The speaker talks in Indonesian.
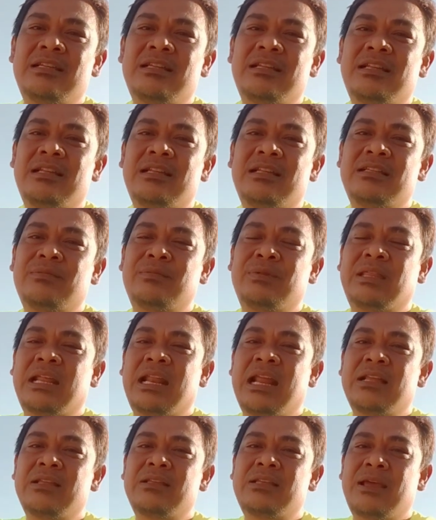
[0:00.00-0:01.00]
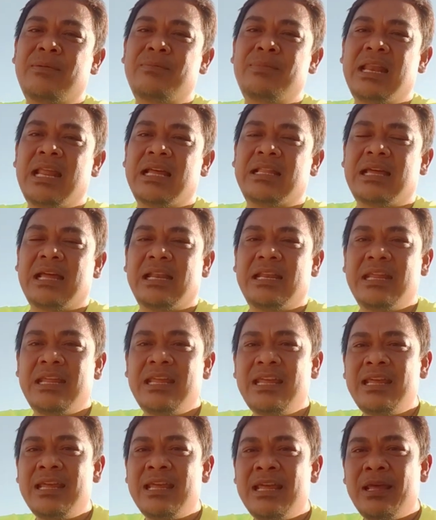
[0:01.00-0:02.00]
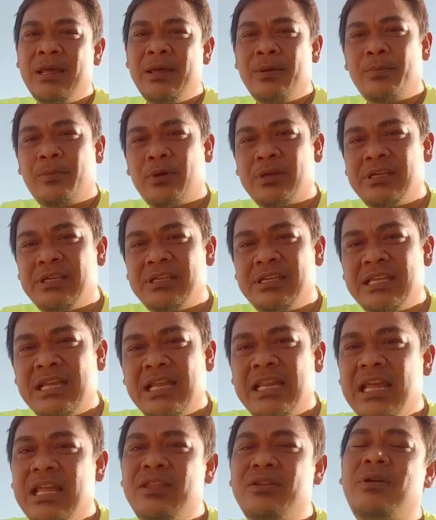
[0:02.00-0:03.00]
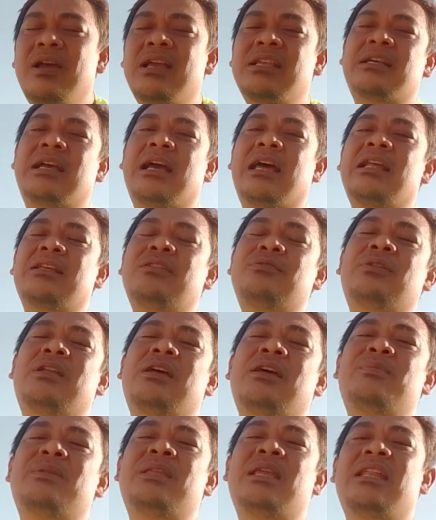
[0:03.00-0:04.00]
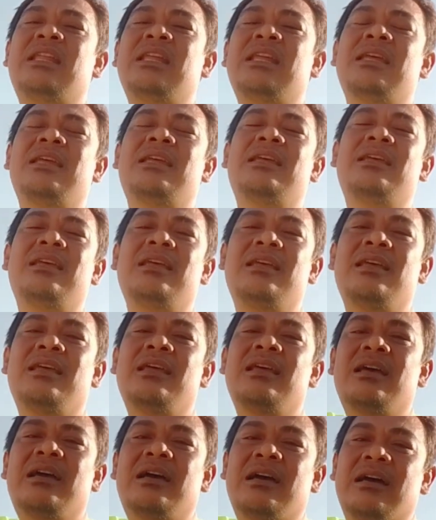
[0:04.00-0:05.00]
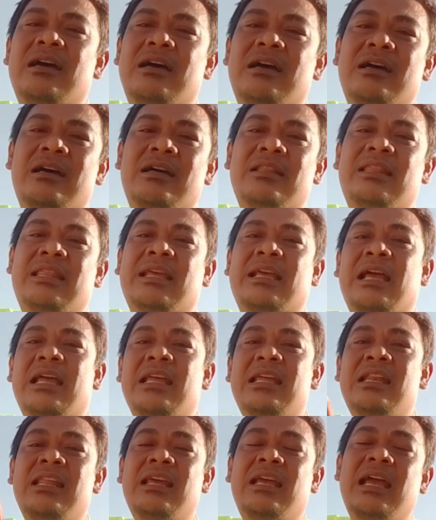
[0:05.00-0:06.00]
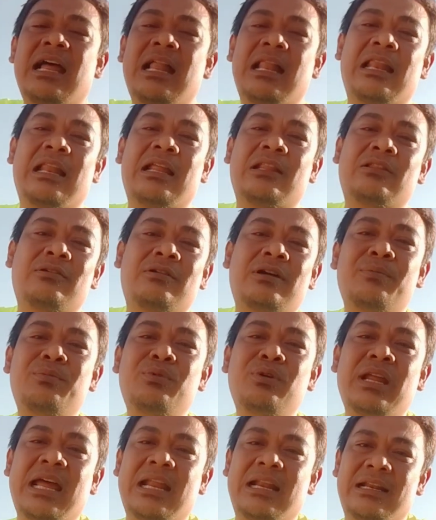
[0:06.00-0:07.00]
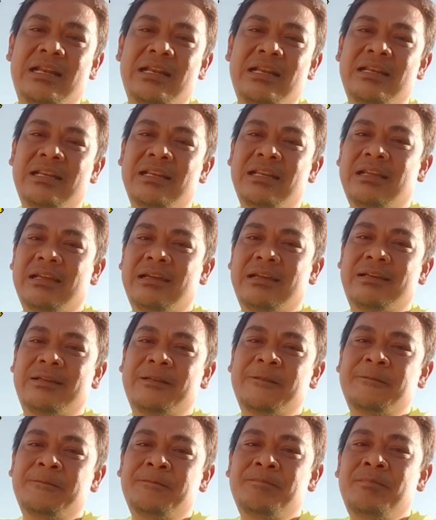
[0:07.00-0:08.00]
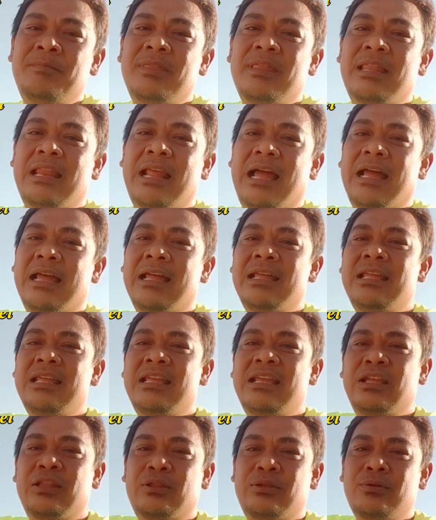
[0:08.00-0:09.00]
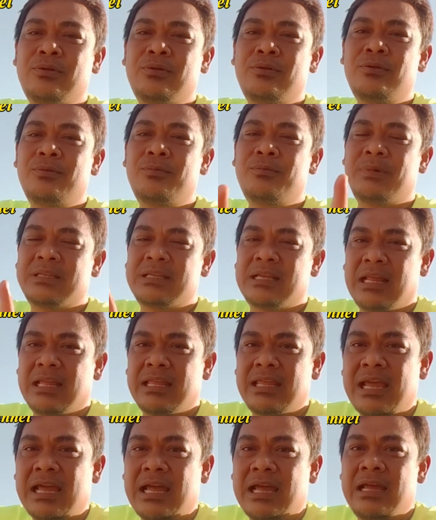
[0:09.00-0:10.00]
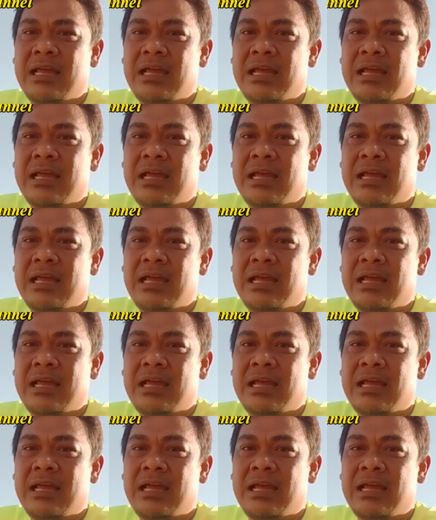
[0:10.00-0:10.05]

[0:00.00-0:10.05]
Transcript: Sementara yang saya bilang tadi posisinya dia juga sekarang sudah menjadi Eh, TKI ilegal atau kaburan. Ya. Nah, itu masalahnya.